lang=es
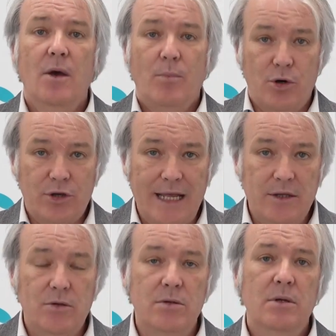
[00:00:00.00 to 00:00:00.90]
Por
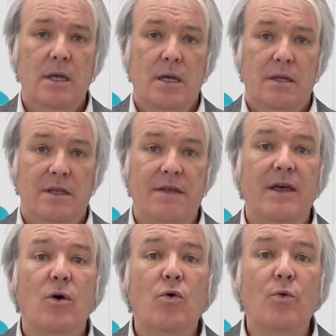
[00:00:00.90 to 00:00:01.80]
tanto,
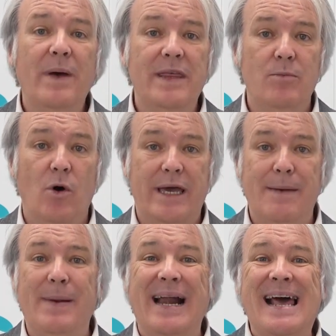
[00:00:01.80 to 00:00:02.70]
desde OCU pedimos que
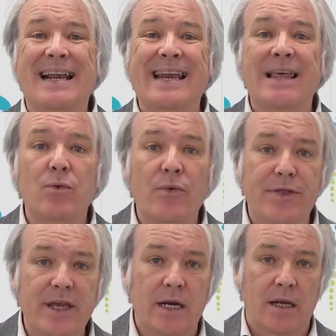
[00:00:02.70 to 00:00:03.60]
para
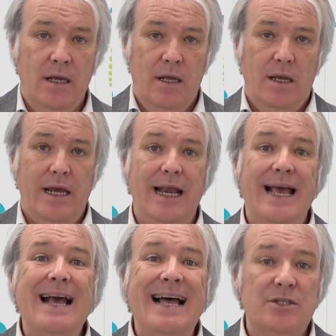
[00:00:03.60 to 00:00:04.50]
reducir
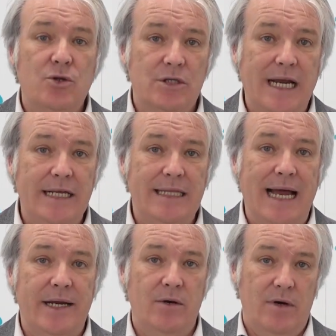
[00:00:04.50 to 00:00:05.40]
el gasto
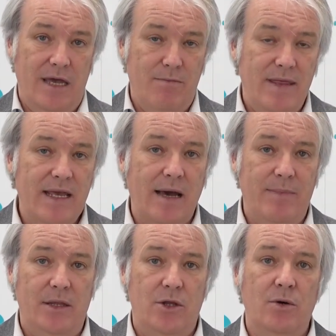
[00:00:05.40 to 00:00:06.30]
sanitario en
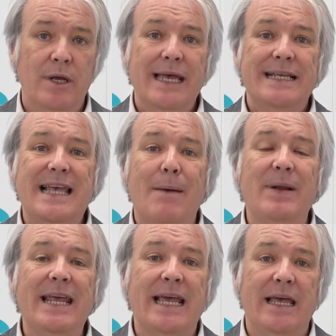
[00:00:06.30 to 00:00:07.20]
medicamentos se
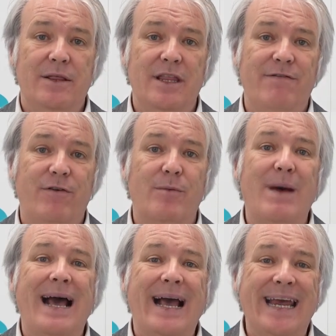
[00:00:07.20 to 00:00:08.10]
aplique de
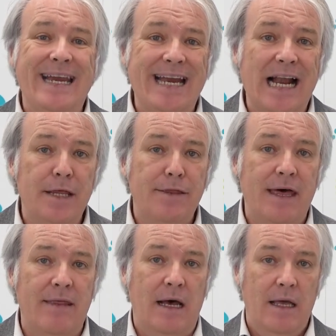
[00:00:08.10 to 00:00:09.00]
forma
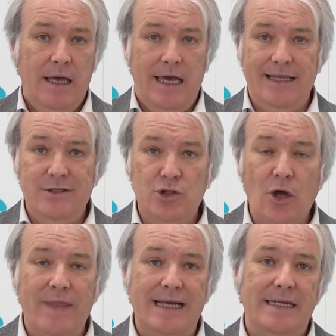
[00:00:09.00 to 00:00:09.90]
generalizada en
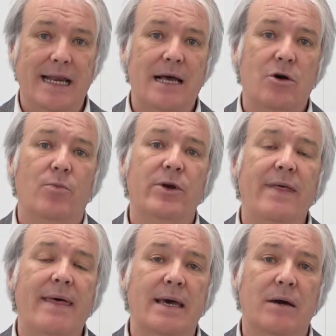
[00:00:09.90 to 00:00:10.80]
todas las
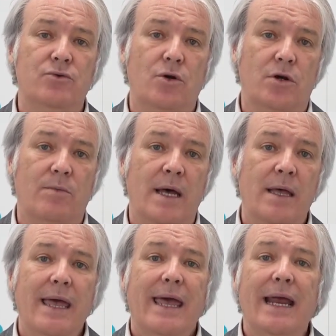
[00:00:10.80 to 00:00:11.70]
comunidades autónomas
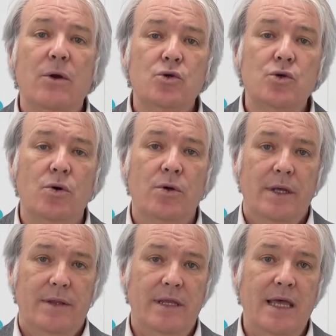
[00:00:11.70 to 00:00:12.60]
el uso
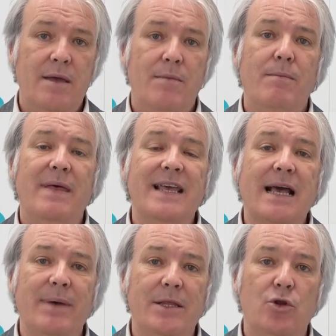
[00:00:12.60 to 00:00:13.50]
de
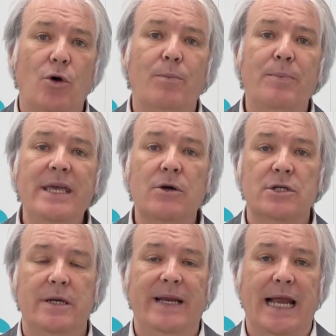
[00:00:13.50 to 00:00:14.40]
medicamentos
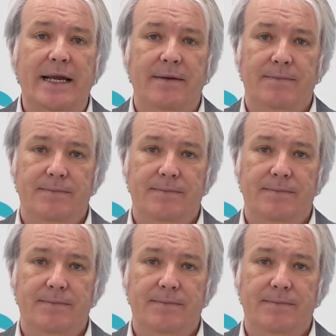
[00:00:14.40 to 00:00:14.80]
biosimilares.